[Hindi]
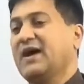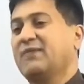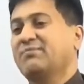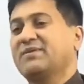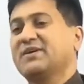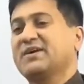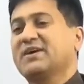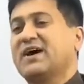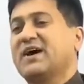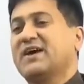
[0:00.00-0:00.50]

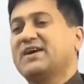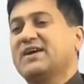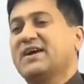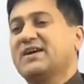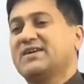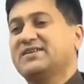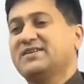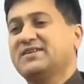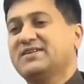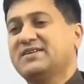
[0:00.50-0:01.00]
आप एक
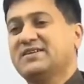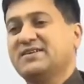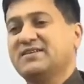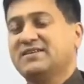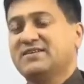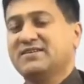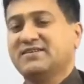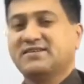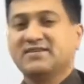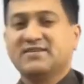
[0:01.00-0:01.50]
आईआईटी
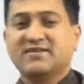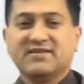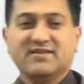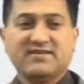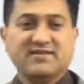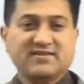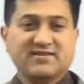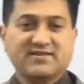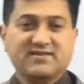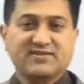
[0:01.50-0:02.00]

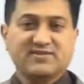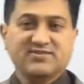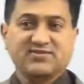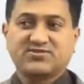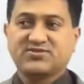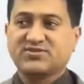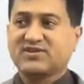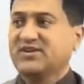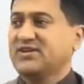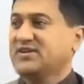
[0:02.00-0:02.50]

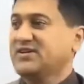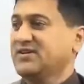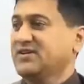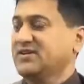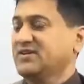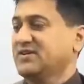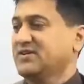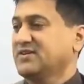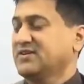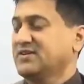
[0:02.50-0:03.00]
से
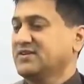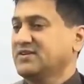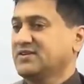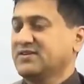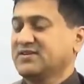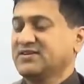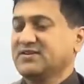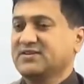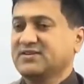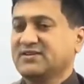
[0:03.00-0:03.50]

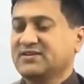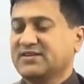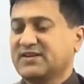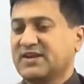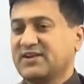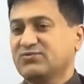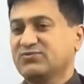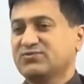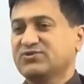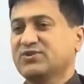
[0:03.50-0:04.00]

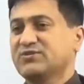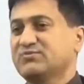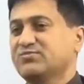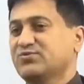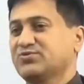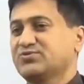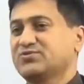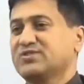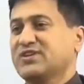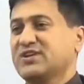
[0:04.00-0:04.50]
ग्रेजुएशन
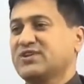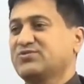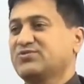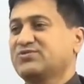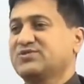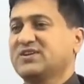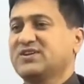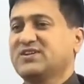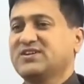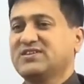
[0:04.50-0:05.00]
पोस्ट
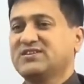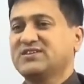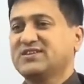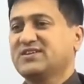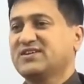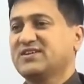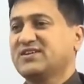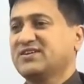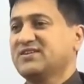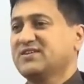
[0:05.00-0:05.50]
ग्रेजुएशन
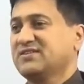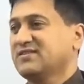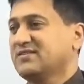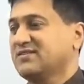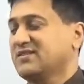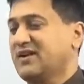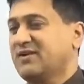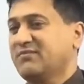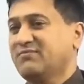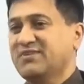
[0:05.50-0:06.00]
इंजीनियरिंग
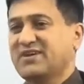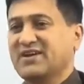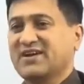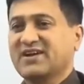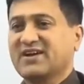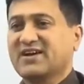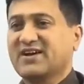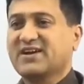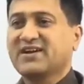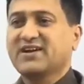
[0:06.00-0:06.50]

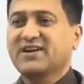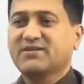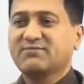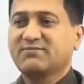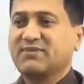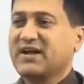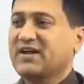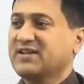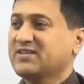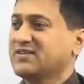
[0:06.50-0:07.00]
एमटेक करने के
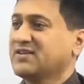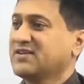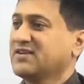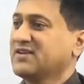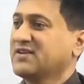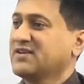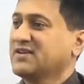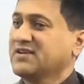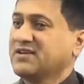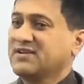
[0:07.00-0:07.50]
बाद
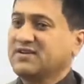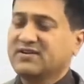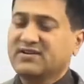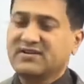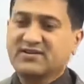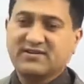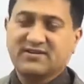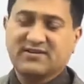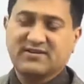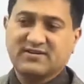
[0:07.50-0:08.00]

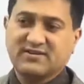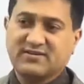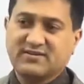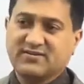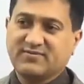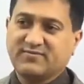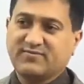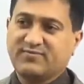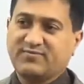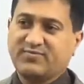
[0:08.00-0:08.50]

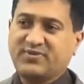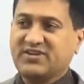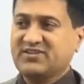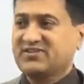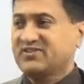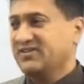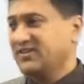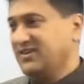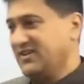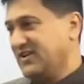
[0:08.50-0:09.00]

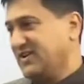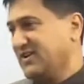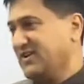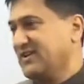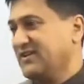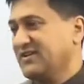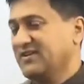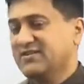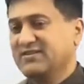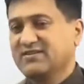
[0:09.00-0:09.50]
पीएचडी हैं
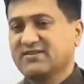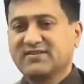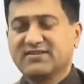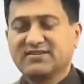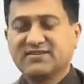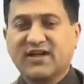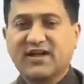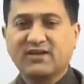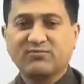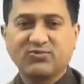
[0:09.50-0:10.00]

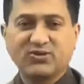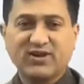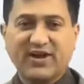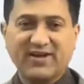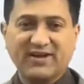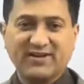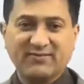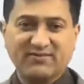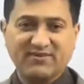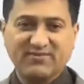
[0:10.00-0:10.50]

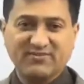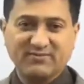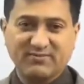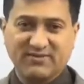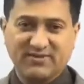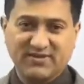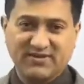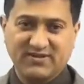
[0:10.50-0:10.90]
थर्मोडाइनेमिक्स